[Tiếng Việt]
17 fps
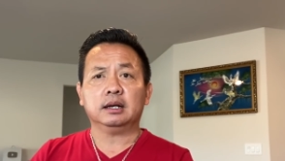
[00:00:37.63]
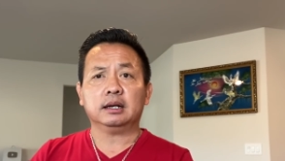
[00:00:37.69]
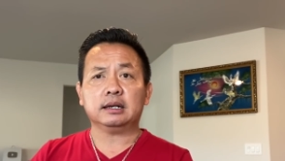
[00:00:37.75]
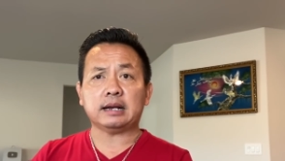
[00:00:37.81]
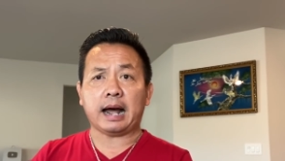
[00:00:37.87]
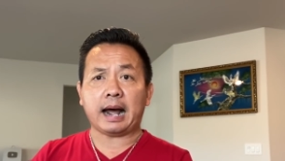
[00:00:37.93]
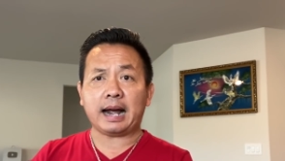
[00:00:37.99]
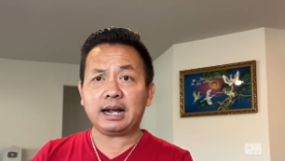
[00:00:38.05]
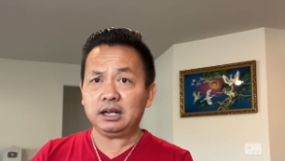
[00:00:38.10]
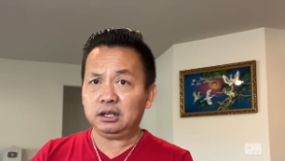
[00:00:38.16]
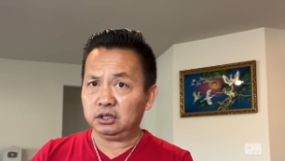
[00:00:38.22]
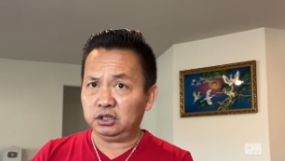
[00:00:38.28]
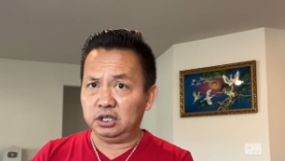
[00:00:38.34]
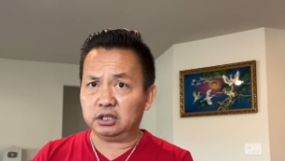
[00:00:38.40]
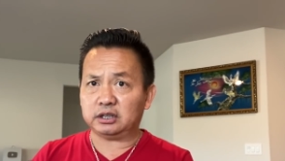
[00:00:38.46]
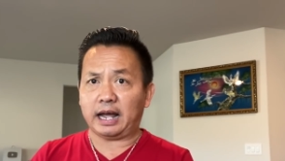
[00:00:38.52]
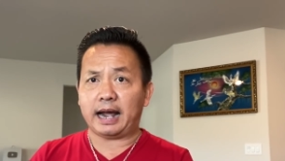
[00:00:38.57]
đã
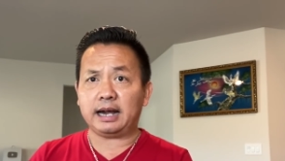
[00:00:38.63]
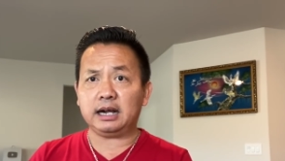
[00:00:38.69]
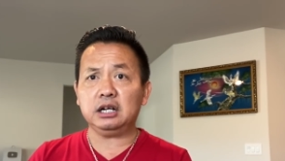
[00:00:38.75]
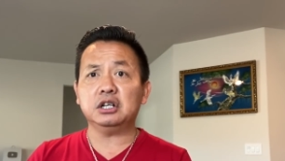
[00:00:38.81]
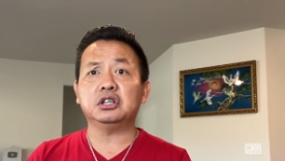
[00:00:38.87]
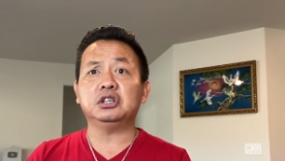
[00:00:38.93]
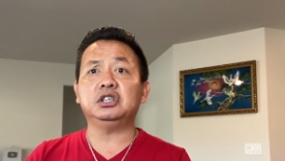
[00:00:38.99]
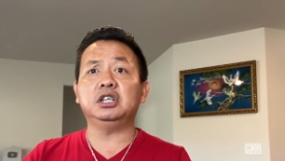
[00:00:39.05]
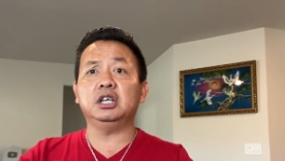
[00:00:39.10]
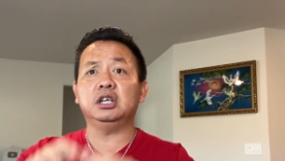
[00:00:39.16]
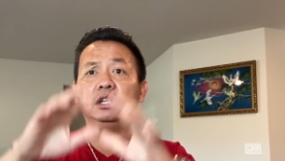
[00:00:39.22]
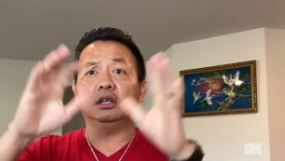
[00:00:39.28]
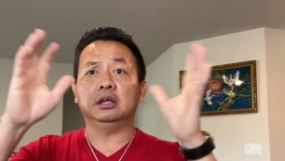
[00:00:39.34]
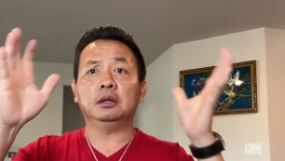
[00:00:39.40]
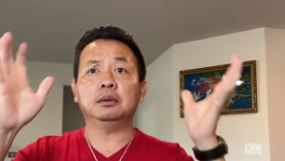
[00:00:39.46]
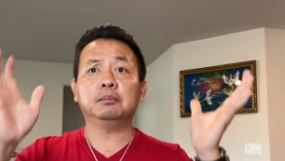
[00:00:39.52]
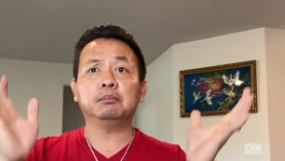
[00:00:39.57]
di tản
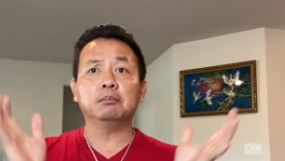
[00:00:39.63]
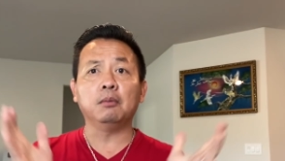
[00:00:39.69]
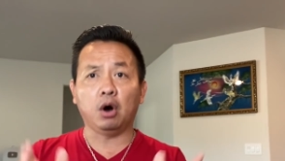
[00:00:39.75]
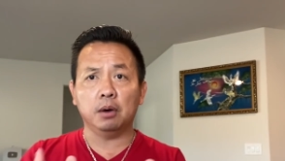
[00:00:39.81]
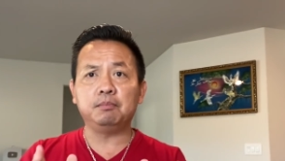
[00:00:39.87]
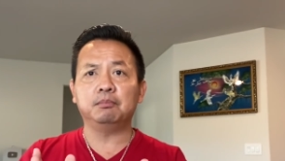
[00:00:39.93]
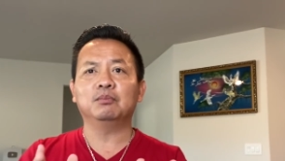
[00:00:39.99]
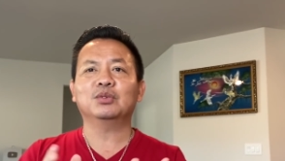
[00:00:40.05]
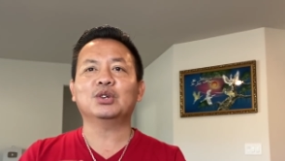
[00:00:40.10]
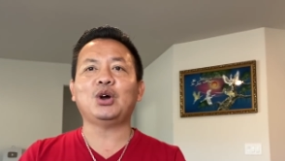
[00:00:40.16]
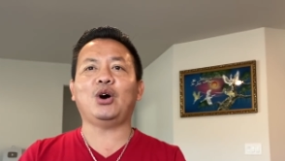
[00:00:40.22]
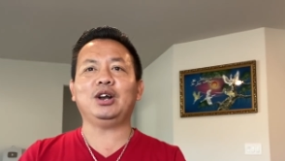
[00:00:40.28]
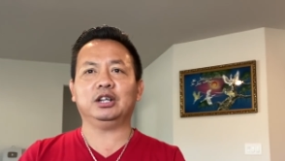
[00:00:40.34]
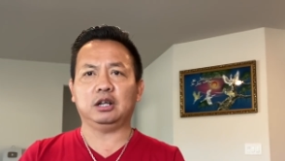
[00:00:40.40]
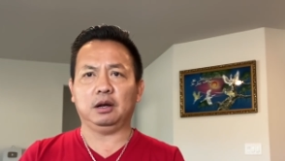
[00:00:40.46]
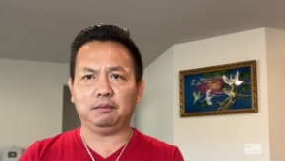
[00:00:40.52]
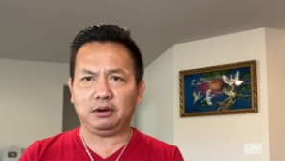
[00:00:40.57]
gì bom. Đó
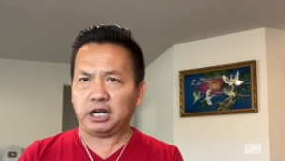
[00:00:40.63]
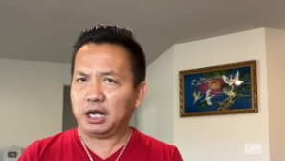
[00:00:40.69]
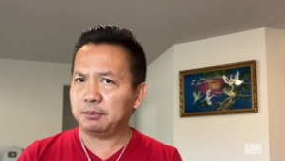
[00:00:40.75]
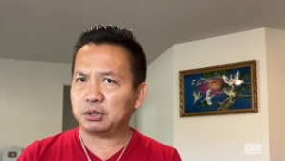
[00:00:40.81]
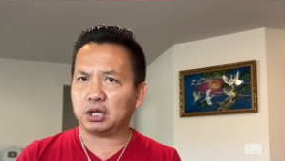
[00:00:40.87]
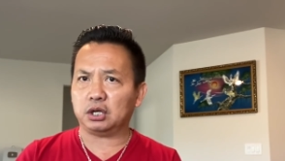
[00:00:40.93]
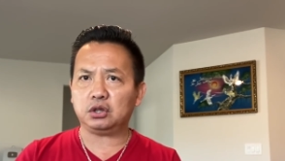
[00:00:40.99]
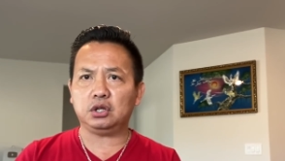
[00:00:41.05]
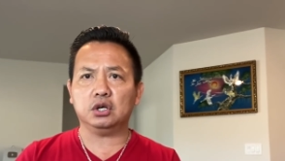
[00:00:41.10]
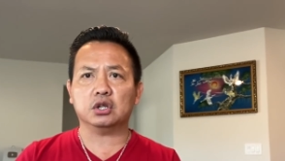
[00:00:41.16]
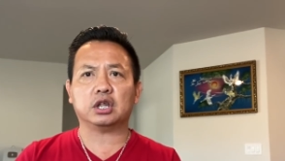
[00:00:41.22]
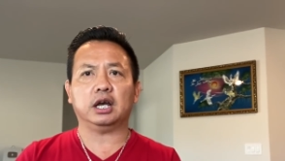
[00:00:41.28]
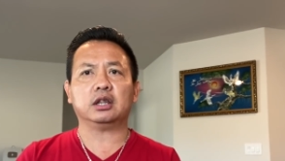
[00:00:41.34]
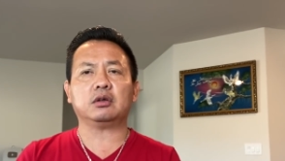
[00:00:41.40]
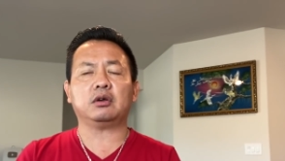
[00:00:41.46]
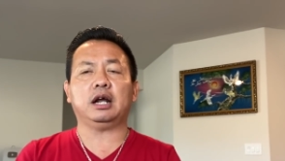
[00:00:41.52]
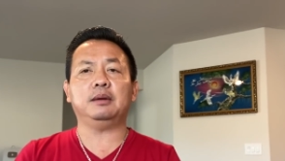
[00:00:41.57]
là những vấn đề mình sẽ chia
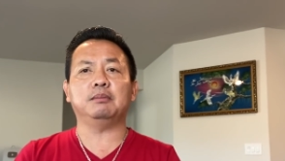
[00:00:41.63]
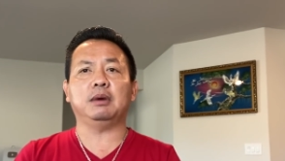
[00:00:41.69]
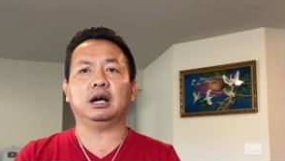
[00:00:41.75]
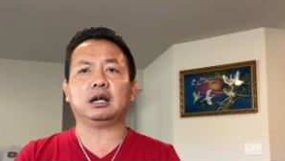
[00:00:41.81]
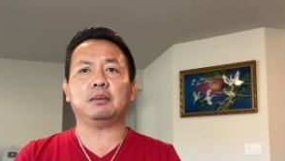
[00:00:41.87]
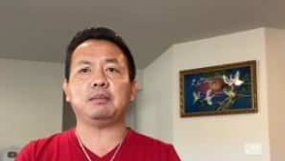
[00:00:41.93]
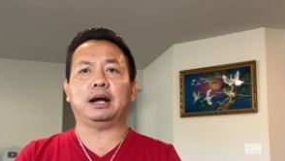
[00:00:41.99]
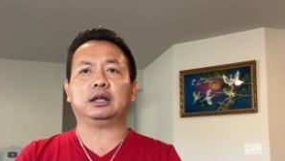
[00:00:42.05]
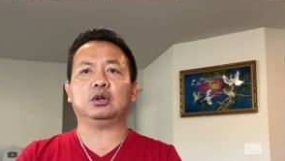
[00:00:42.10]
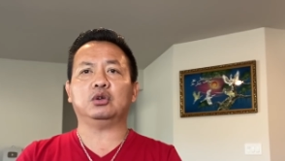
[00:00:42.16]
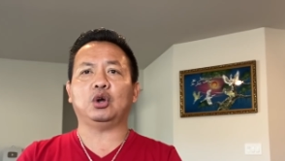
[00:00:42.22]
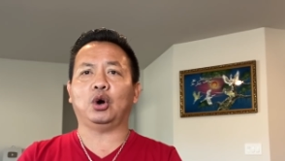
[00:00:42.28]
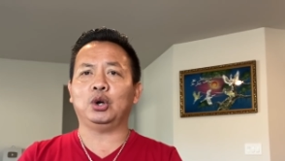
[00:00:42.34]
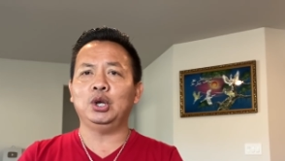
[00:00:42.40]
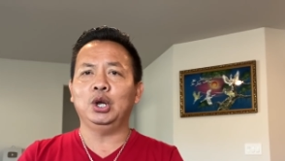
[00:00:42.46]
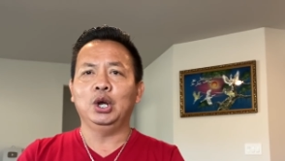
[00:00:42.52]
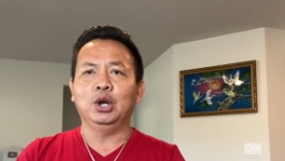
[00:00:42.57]
sẻ sau đây mời các bạn theo
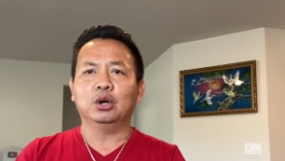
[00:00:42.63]
dõi.